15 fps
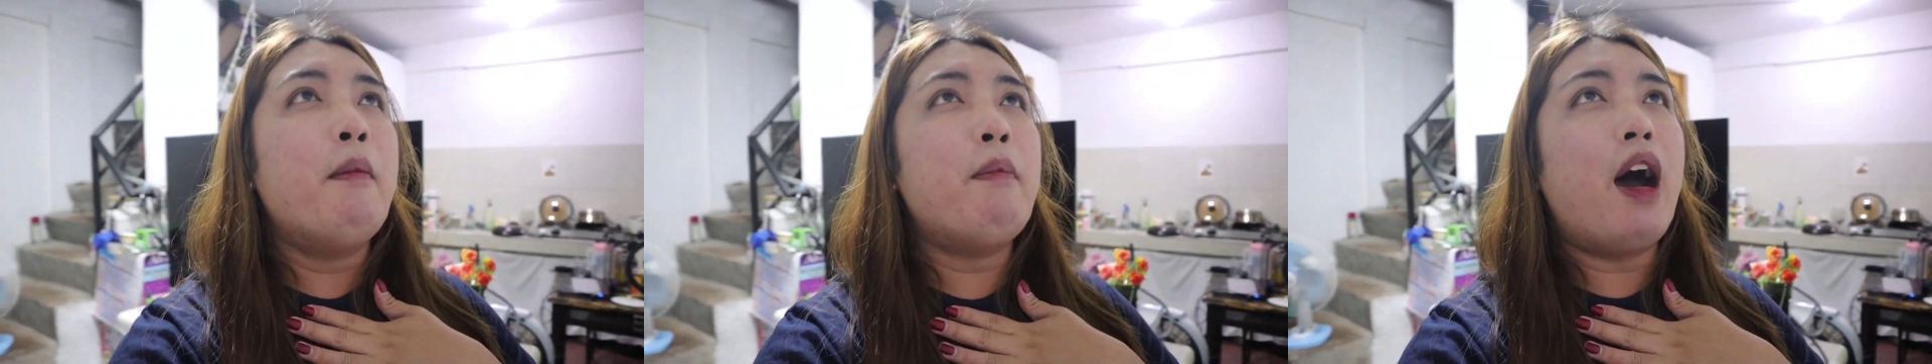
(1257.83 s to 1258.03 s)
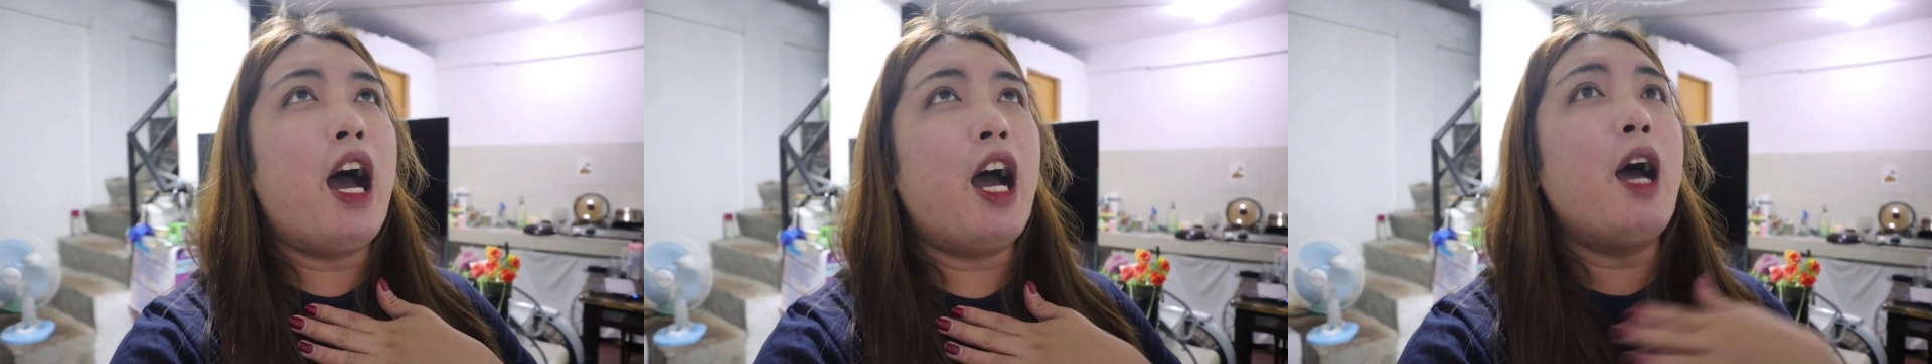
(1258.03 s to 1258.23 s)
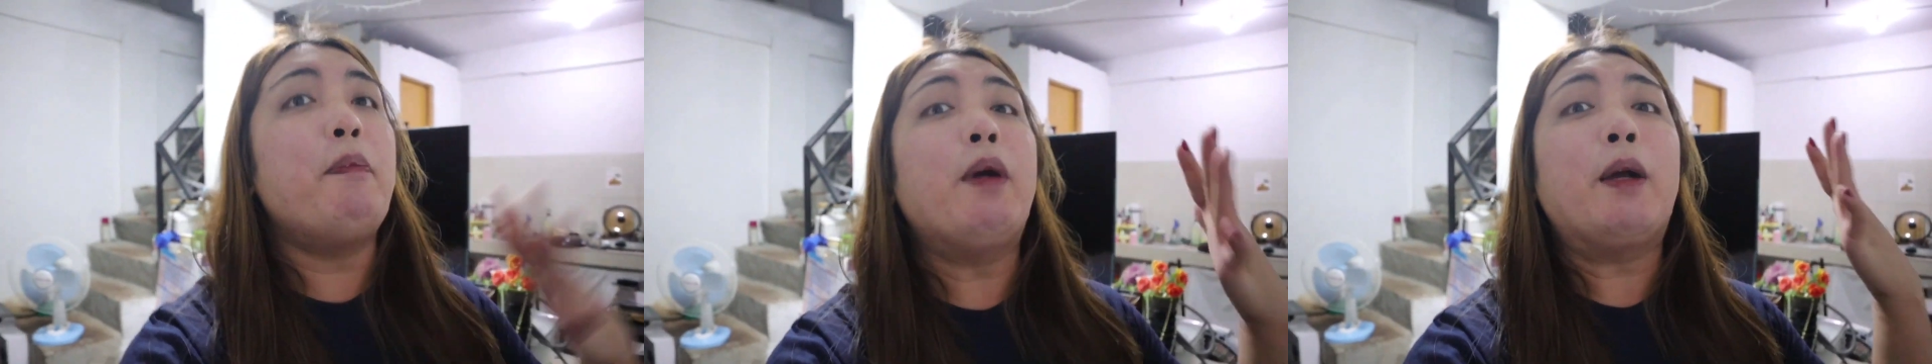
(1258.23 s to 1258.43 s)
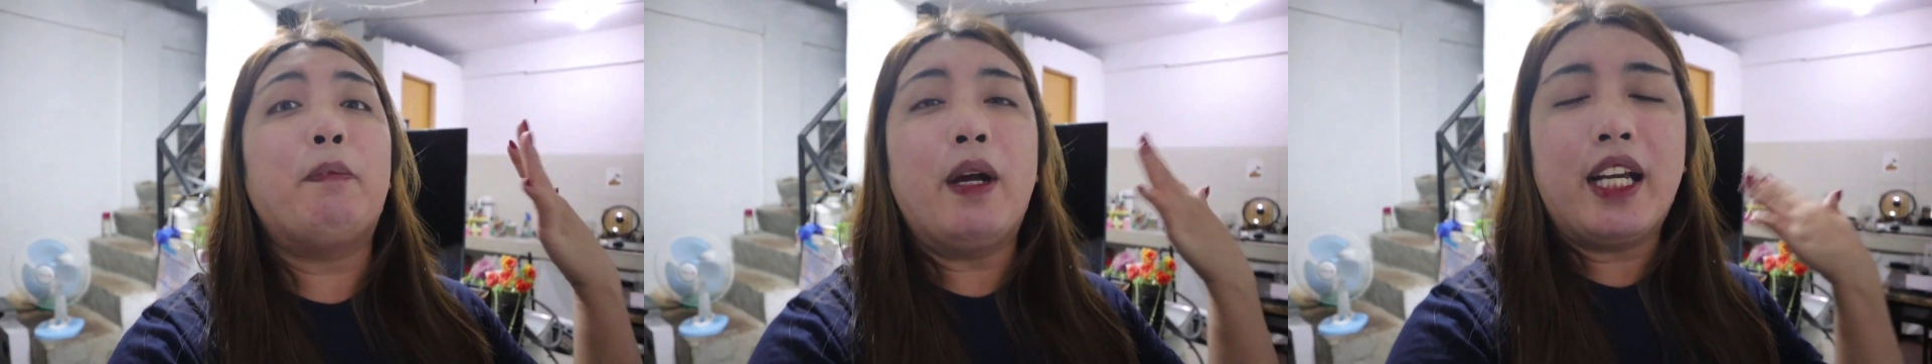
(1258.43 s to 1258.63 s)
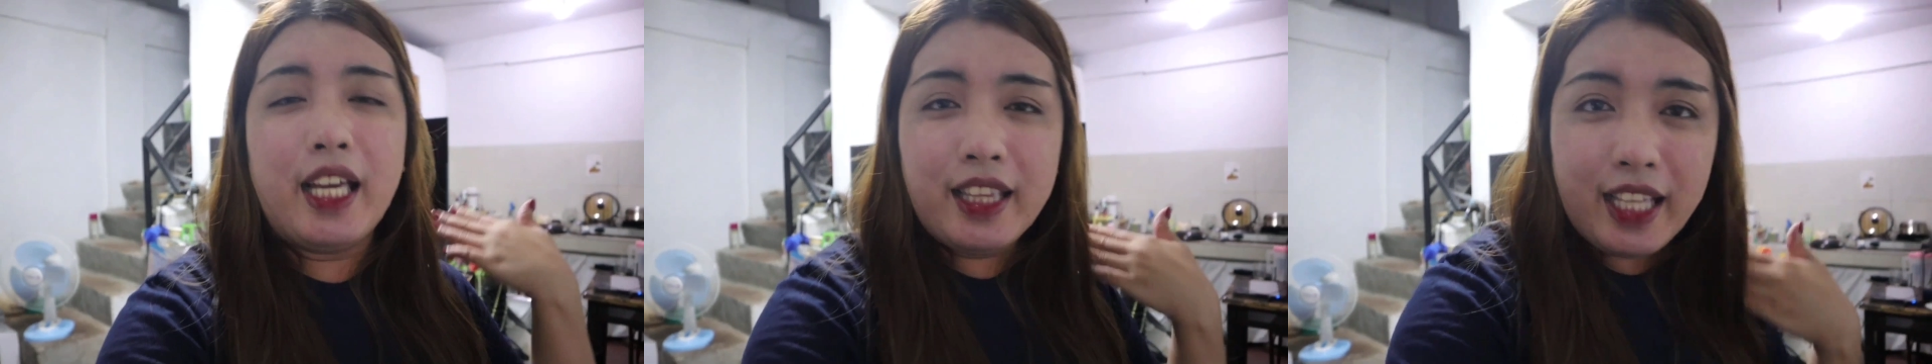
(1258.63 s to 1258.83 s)

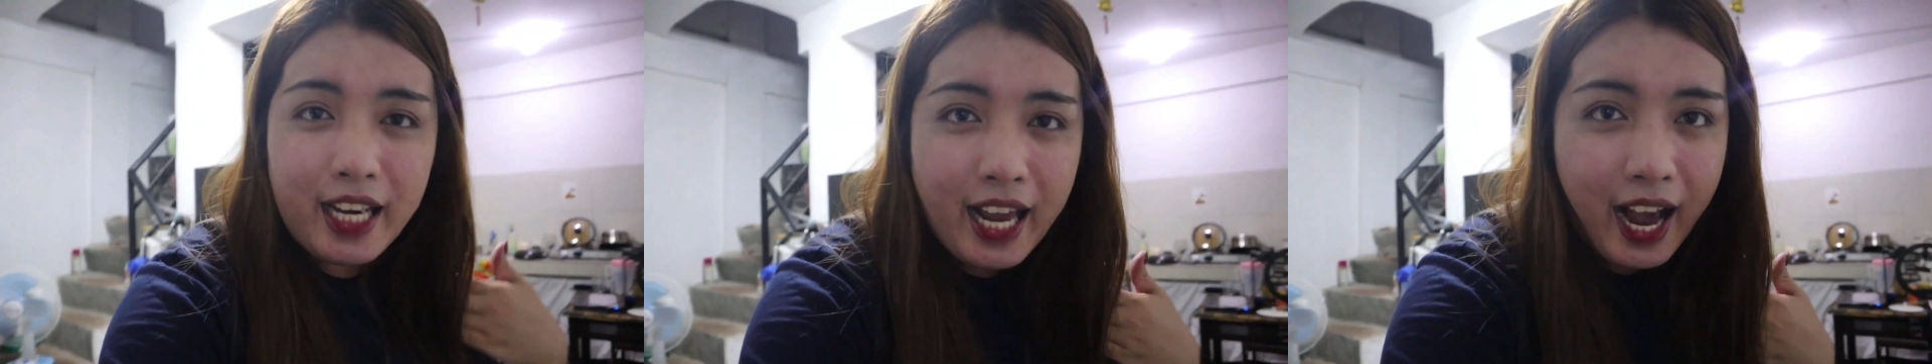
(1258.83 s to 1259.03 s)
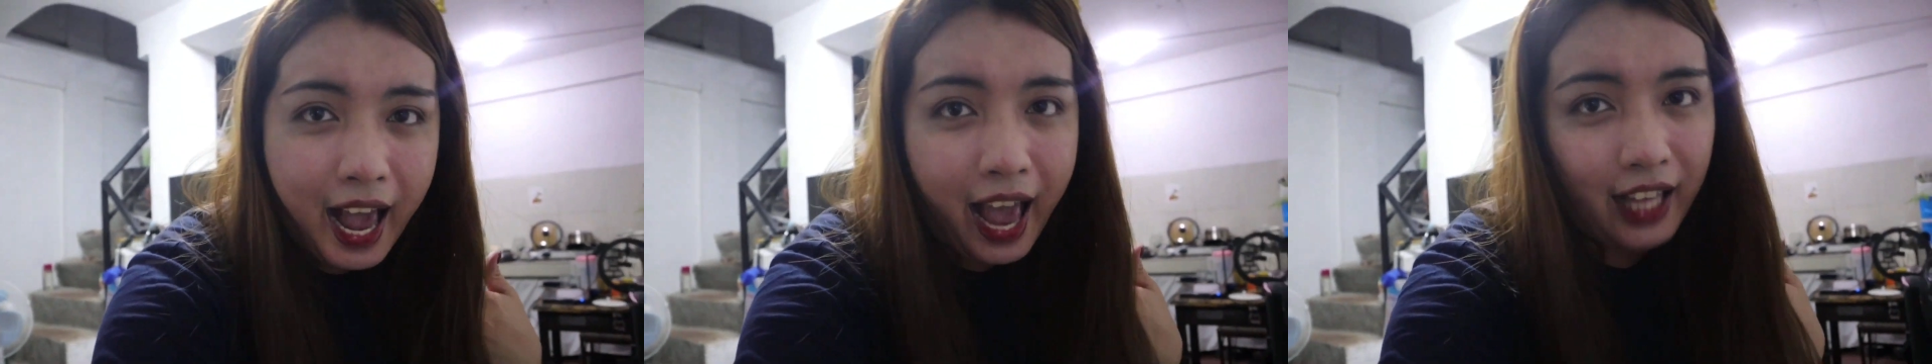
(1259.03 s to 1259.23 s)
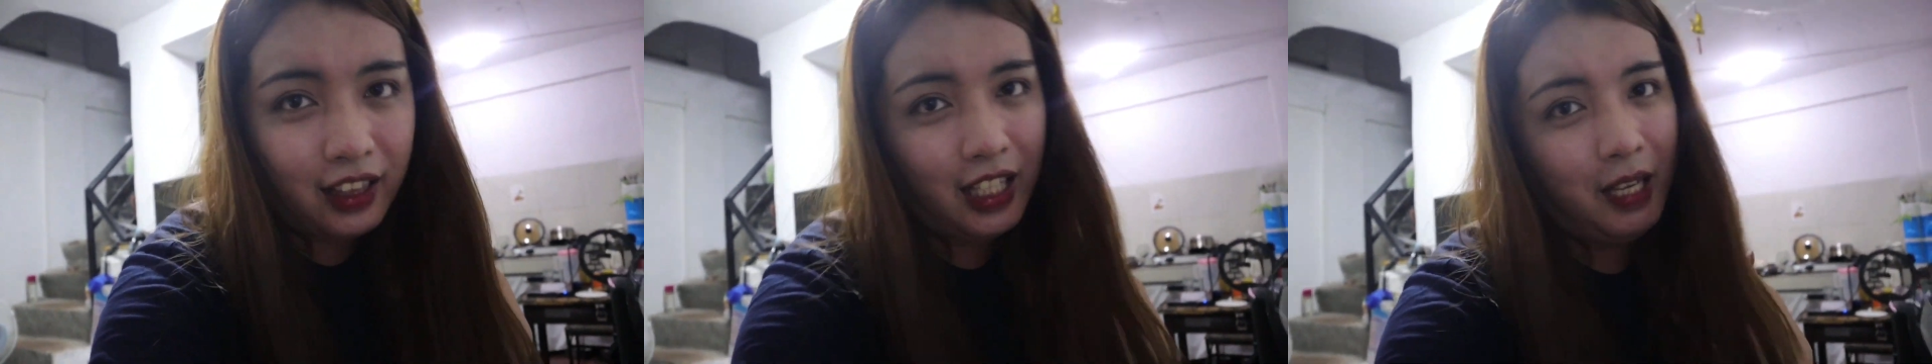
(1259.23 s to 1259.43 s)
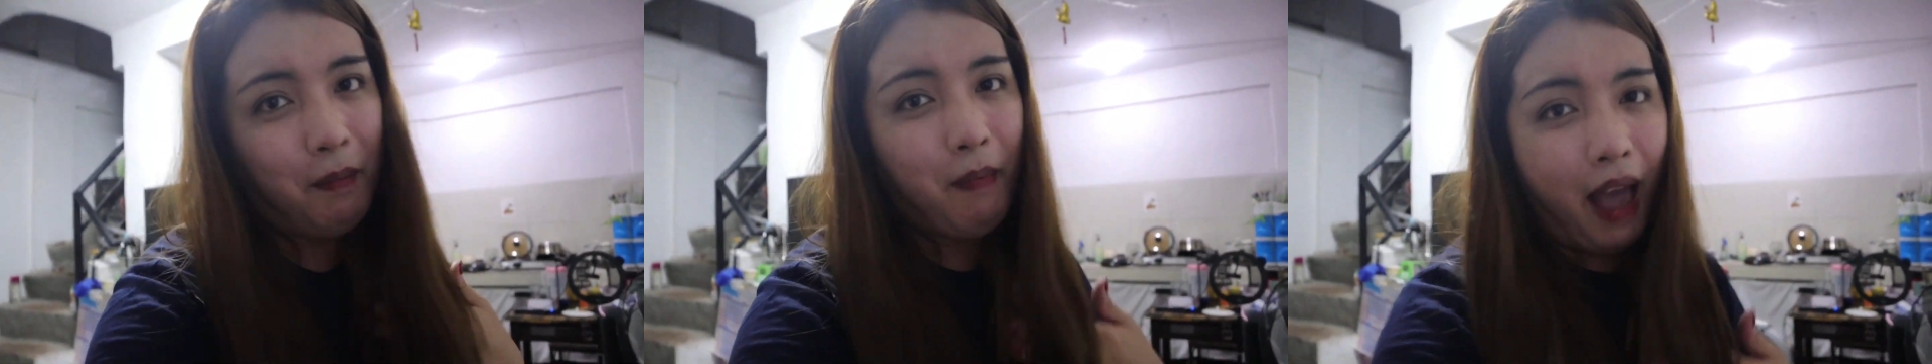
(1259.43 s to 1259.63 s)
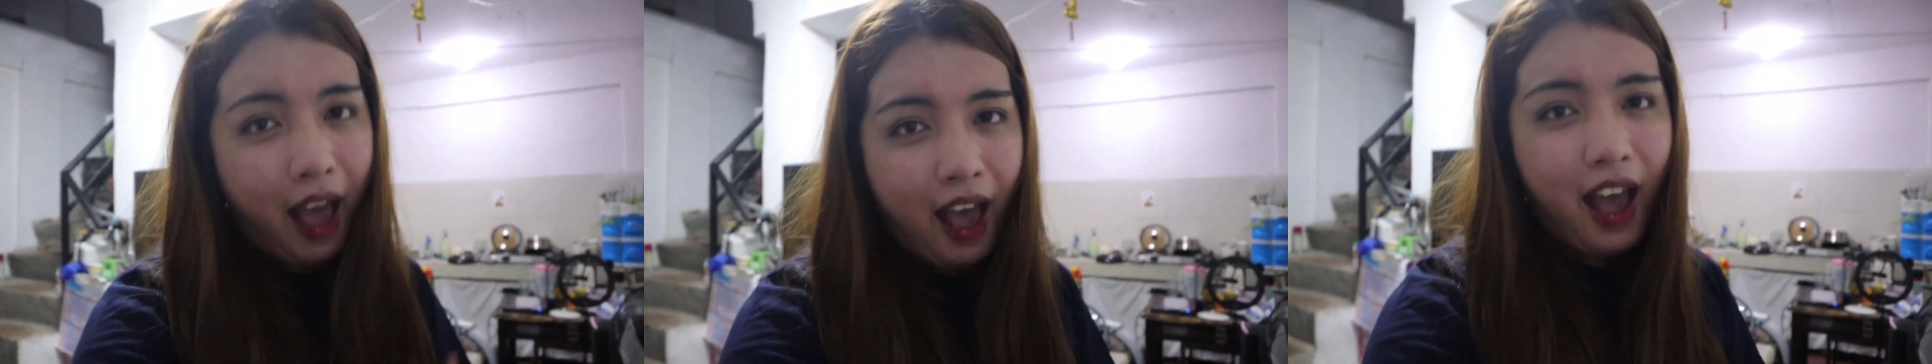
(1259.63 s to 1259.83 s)
makakapagpaganda ng
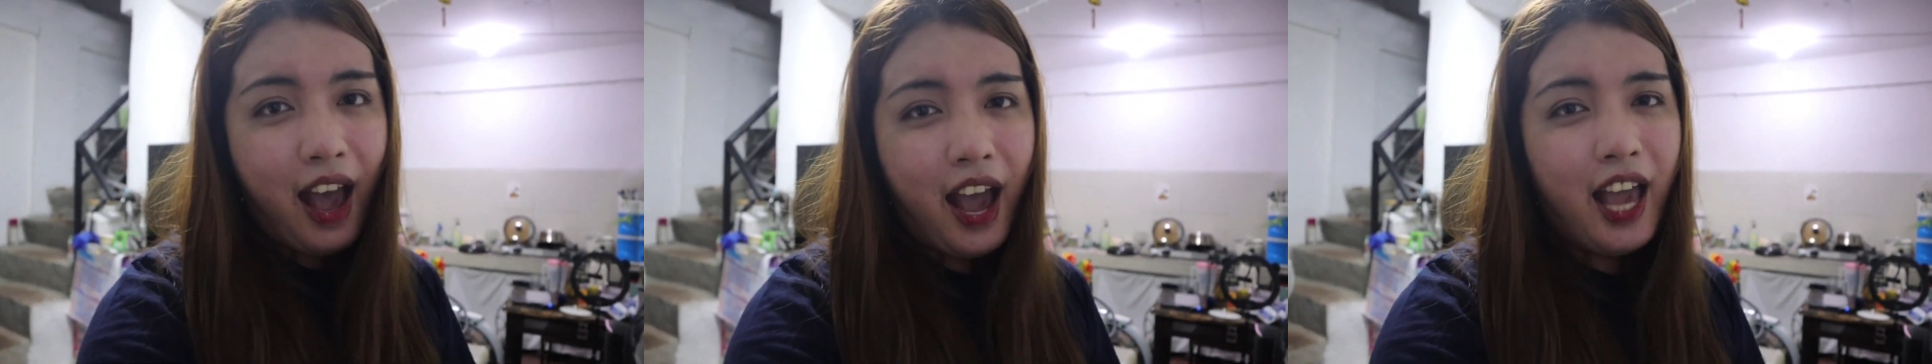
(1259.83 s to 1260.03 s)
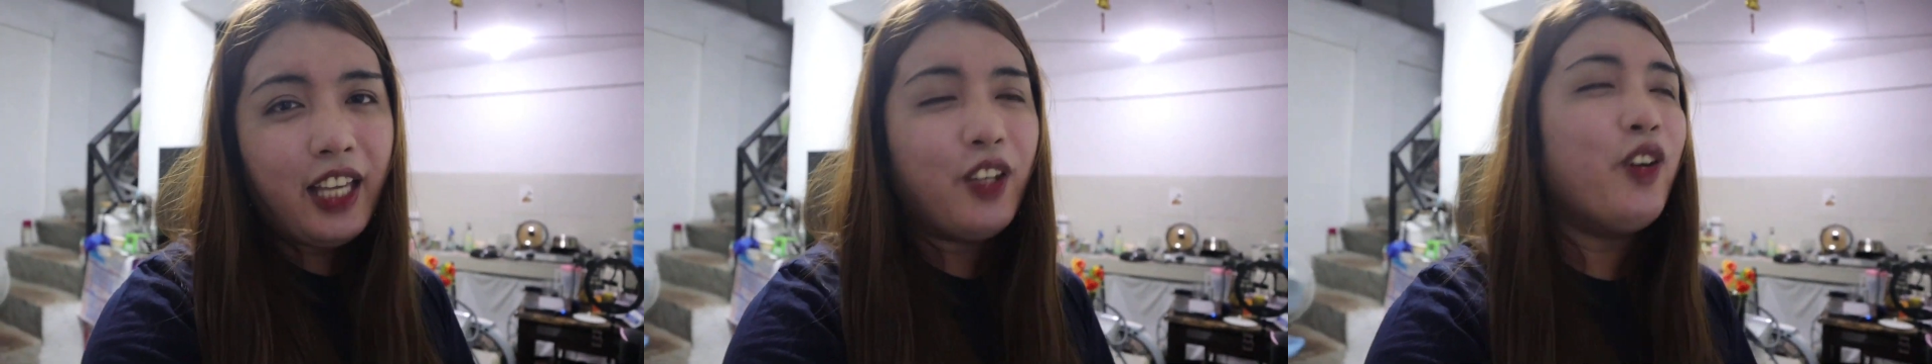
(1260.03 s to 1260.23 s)
ating bahay,